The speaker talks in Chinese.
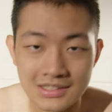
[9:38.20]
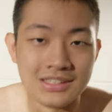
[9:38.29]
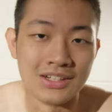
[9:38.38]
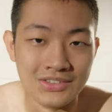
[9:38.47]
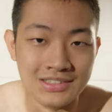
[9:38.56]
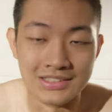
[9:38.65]
这到
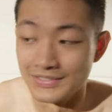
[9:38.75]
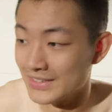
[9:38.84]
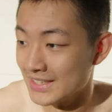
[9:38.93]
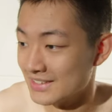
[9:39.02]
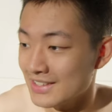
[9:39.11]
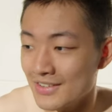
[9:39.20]
底是怎么
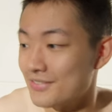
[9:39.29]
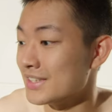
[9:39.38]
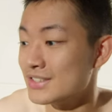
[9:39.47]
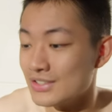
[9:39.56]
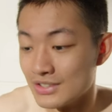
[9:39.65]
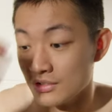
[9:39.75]
样？反正
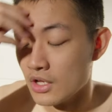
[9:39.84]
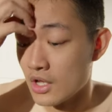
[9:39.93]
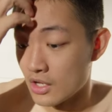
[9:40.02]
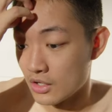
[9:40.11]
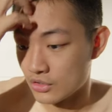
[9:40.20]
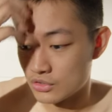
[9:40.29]
就是
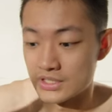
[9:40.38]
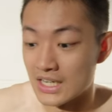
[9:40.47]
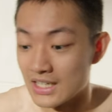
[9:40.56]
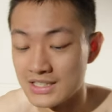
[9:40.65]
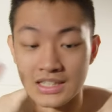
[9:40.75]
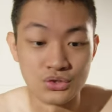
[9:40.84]
讲
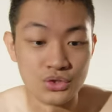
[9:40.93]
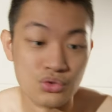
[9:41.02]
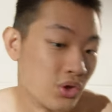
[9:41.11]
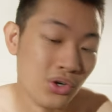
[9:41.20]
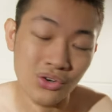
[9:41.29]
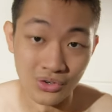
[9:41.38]
来讲去，最
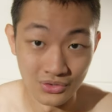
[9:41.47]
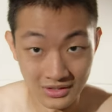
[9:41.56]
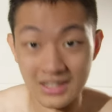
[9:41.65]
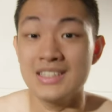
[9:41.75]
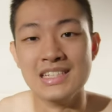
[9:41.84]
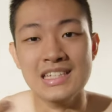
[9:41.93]
后
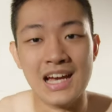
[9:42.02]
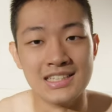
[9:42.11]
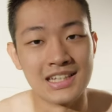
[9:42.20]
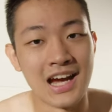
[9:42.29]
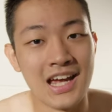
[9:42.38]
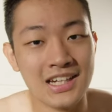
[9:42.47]
冷气还是
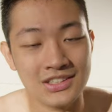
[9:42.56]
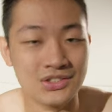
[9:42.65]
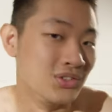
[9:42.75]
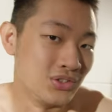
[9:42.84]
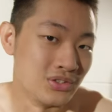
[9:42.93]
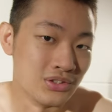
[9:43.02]
开了，所以
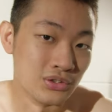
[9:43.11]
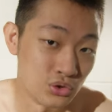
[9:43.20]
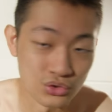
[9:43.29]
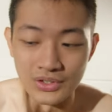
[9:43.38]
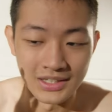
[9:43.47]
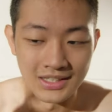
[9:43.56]
就是
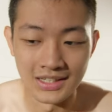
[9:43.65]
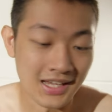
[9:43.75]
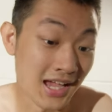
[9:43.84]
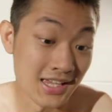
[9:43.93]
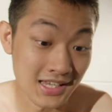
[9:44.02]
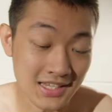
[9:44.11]
睡了一个
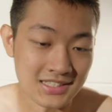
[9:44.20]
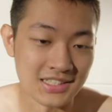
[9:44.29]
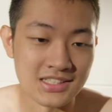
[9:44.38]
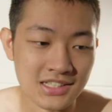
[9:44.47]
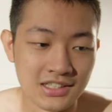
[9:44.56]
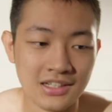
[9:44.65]
开开心
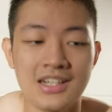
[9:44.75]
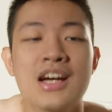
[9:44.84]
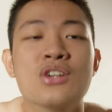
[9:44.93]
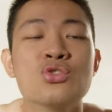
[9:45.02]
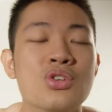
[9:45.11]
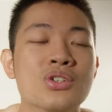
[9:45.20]
心的凉
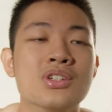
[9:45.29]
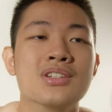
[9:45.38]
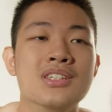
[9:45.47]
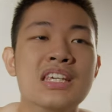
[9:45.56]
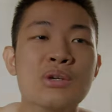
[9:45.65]
爽的夜